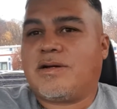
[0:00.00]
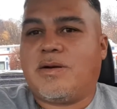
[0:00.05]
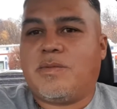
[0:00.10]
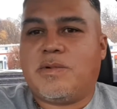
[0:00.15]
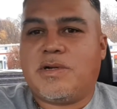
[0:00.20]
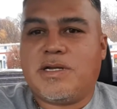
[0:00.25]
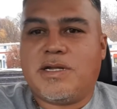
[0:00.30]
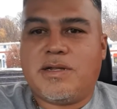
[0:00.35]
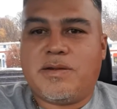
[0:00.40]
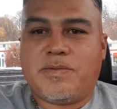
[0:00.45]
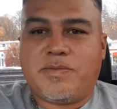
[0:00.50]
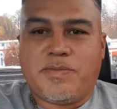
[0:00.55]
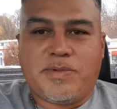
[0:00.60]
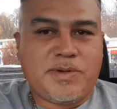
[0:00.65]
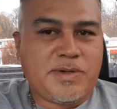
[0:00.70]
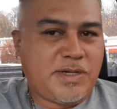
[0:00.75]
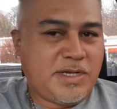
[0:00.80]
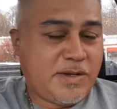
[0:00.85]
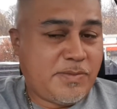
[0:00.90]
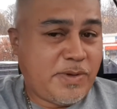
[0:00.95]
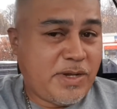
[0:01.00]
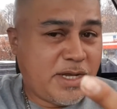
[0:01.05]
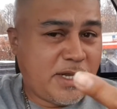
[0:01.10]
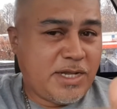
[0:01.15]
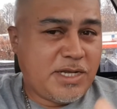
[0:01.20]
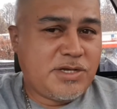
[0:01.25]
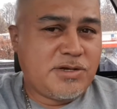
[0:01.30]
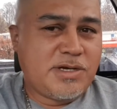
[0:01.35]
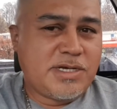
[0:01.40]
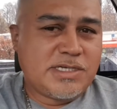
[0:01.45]
Como les, había
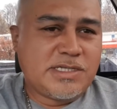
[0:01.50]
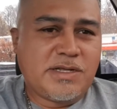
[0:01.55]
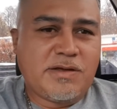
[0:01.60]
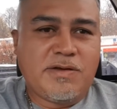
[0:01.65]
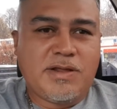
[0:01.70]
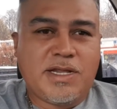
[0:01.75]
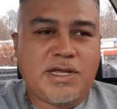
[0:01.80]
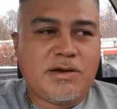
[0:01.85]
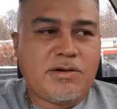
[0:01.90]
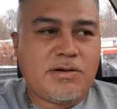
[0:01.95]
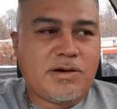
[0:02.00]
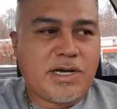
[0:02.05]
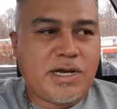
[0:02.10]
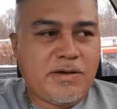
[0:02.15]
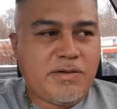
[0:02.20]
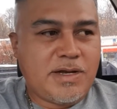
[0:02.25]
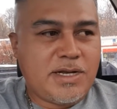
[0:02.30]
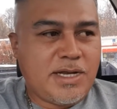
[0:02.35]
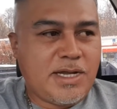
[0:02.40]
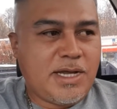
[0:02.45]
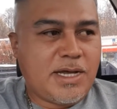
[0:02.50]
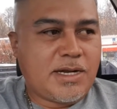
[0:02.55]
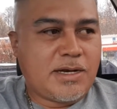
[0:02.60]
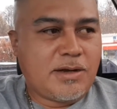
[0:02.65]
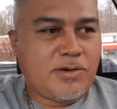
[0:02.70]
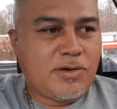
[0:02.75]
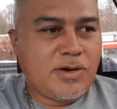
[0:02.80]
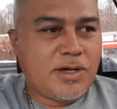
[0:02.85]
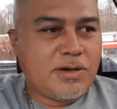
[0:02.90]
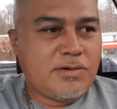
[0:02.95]
dicho en este video que venía a
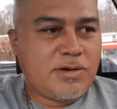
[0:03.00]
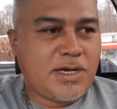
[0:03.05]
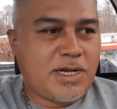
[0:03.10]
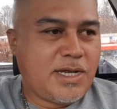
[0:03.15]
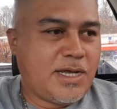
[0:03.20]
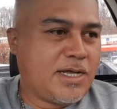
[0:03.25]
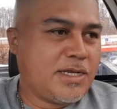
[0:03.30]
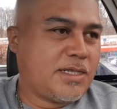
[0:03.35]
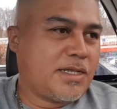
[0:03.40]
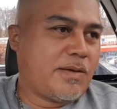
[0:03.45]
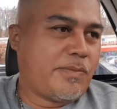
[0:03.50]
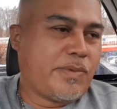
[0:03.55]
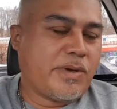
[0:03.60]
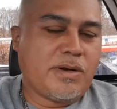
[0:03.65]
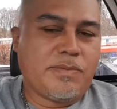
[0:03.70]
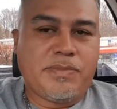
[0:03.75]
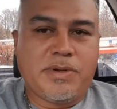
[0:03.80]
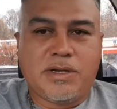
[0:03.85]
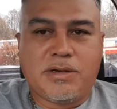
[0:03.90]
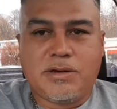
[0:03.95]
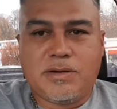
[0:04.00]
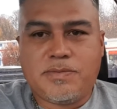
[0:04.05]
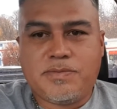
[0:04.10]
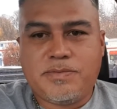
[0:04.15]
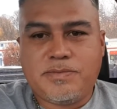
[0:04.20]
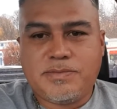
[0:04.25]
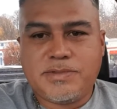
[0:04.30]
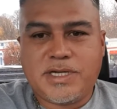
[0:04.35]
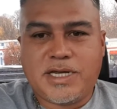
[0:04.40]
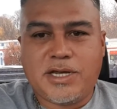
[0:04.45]
recoger una llanta para el pickup
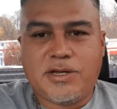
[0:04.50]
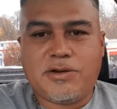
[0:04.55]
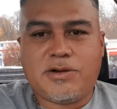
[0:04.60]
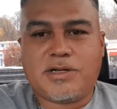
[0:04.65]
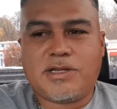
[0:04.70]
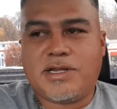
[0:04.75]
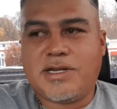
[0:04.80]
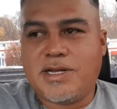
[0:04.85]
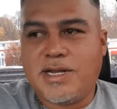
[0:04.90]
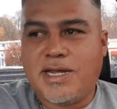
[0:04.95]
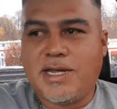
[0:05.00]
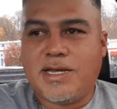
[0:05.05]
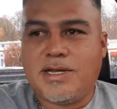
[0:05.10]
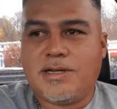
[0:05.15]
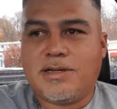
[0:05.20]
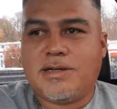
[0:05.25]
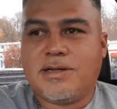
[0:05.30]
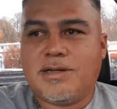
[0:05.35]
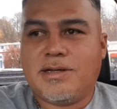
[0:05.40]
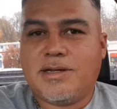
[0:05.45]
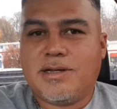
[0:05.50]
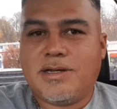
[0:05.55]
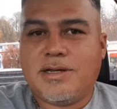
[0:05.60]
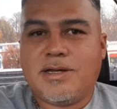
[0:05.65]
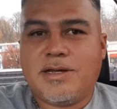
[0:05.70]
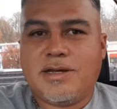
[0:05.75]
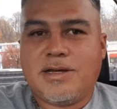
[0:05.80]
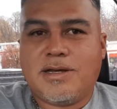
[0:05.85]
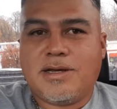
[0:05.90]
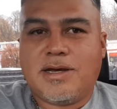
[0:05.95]
que yo ordené
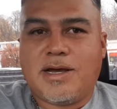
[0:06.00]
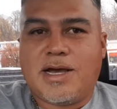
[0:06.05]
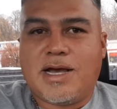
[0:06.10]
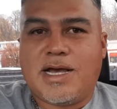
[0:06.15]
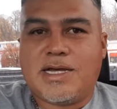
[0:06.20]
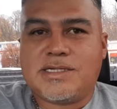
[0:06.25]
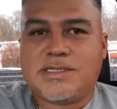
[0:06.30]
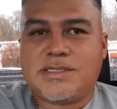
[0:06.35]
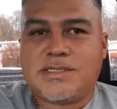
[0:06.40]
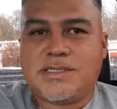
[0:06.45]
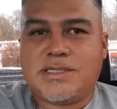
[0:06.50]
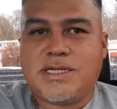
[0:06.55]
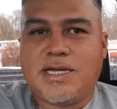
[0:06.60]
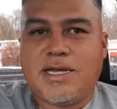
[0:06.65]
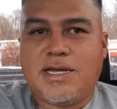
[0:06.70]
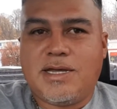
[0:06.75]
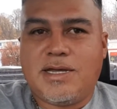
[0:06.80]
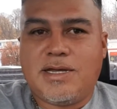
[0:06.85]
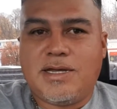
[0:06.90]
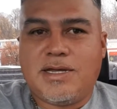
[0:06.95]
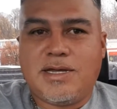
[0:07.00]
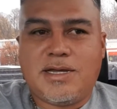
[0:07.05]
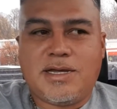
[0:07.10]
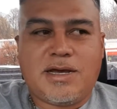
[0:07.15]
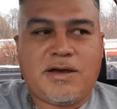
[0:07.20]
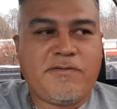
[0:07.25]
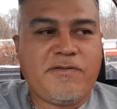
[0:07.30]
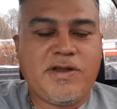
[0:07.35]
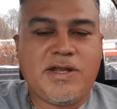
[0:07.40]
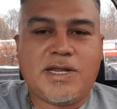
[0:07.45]
hace
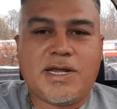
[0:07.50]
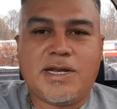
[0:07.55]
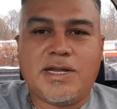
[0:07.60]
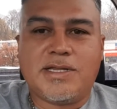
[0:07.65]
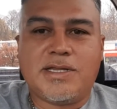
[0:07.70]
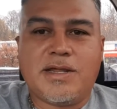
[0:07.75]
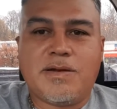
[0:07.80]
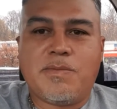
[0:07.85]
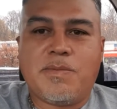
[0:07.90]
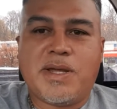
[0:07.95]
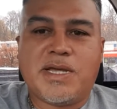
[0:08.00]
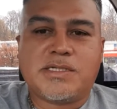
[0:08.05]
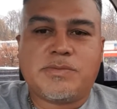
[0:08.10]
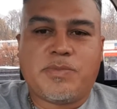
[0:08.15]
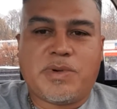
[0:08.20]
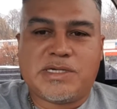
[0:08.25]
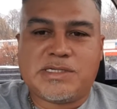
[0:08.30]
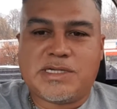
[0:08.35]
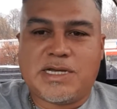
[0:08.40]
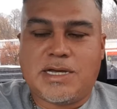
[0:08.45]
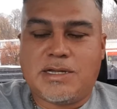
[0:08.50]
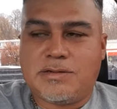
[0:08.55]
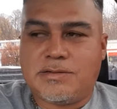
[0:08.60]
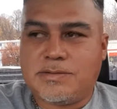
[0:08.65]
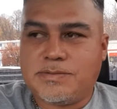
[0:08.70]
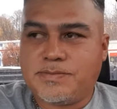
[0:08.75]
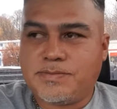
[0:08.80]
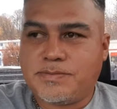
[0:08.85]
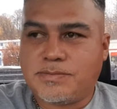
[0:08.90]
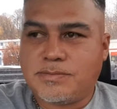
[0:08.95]
a finales del mes pasado.
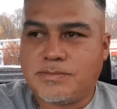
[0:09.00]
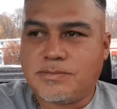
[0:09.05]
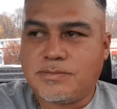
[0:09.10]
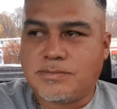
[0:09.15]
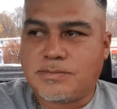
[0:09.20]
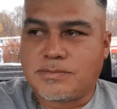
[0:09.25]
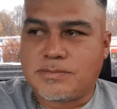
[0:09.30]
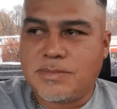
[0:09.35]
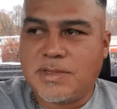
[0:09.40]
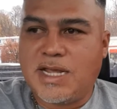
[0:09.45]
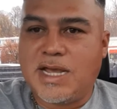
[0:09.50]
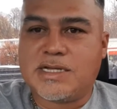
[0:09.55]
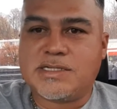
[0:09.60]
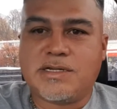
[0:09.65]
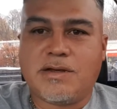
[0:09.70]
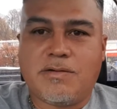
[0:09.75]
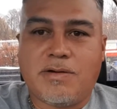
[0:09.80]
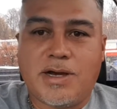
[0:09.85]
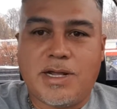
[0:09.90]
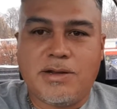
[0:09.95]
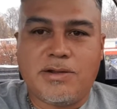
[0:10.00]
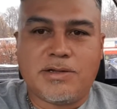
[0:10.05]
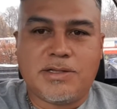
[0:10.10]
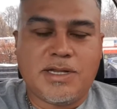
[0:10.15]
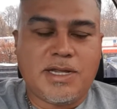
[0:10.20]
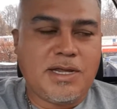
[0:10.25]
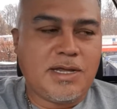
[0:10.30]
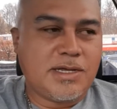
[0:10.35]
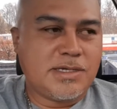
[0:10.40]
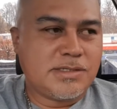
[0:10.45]
Ya hace varios
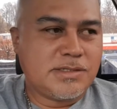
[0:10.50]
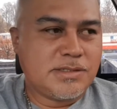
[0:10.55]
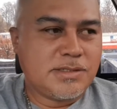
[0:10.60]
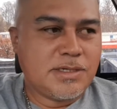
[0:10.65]
días.